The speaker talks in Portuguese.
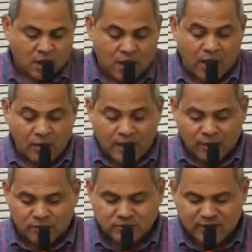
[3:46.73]
Agora, a
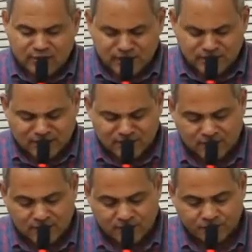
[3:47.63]
outra linha
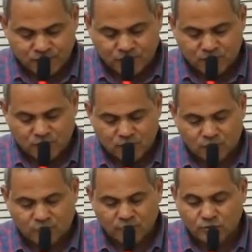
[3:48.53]
também,
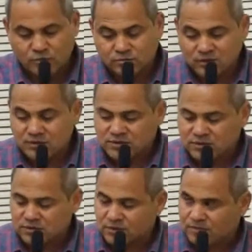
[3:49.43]
eu fico
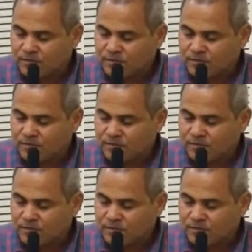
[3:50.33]
triste.